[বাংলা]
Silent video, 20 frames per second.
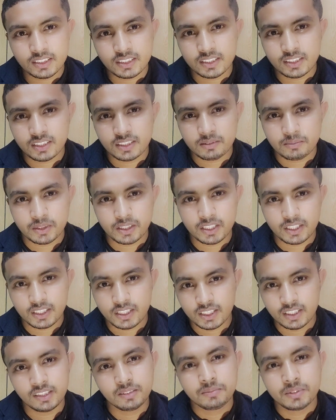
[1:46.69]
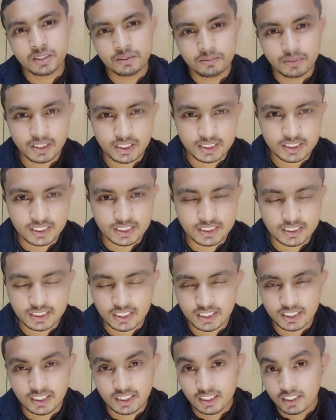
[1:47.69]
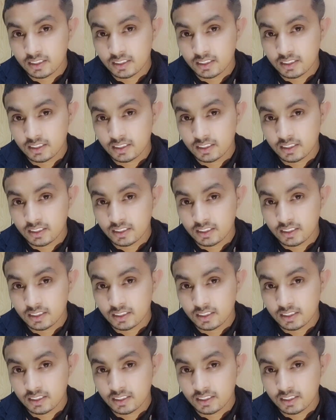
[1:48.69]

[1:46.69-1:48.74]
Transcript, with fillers: যেতে মানে একটু হিমশিম খেয়ে যাচ্ছে তাই না